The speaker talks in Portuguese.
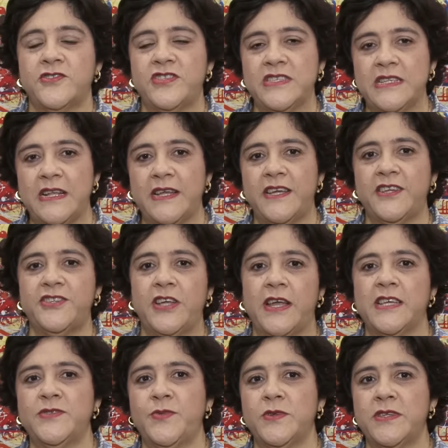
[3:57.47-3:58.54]
Gislene,
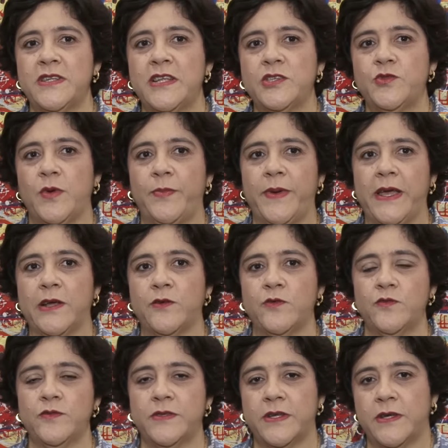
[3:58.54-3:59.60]
respondendo à sua
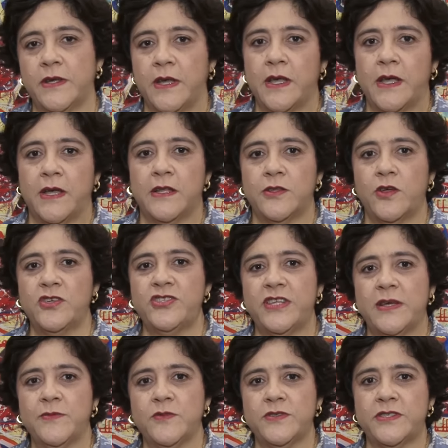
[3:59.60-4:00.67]
pergunta, nós
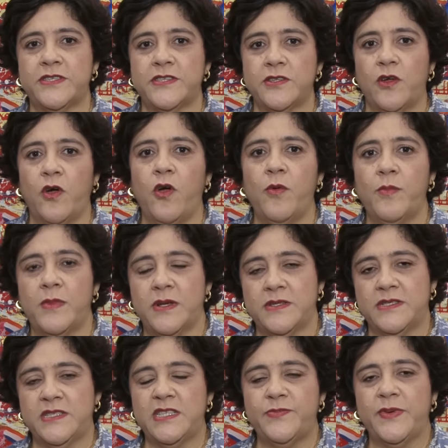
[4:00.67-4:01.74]
temos
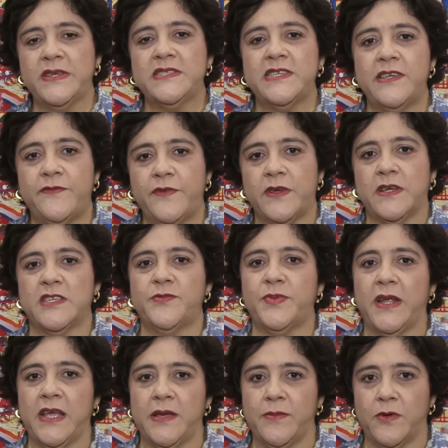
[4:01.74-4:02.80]
normas específicas
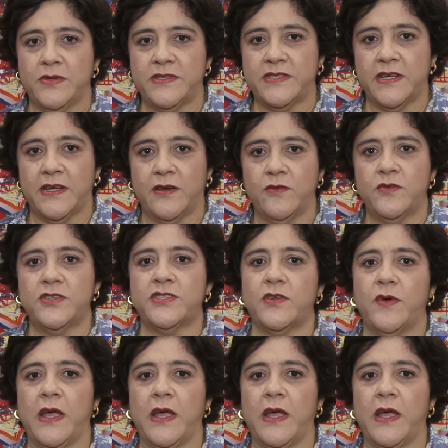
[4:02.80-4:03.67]
para remoção, que estão